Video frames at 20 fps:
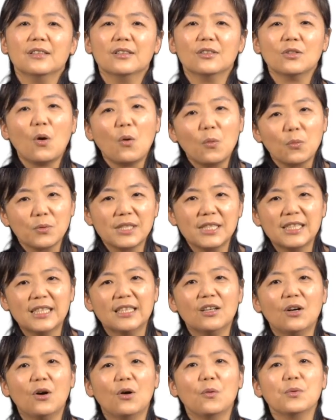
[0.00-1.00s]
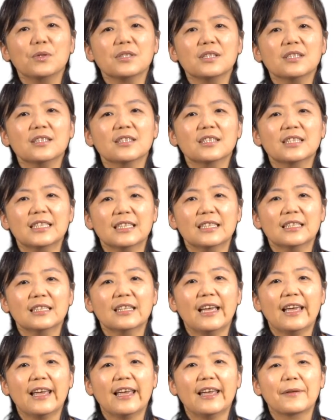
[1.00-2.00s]
痛心哦，或是
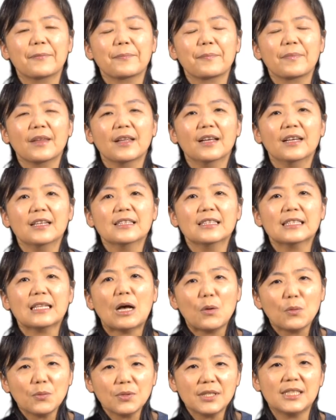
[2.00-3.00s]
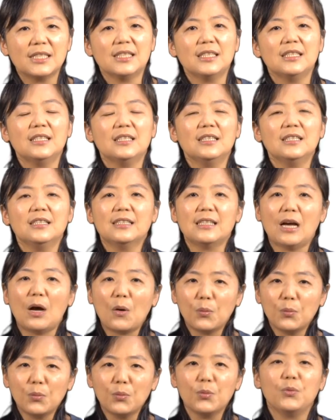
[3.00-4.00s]
诶着急、
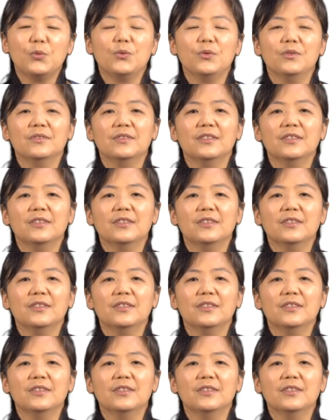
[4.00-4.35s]
焦虑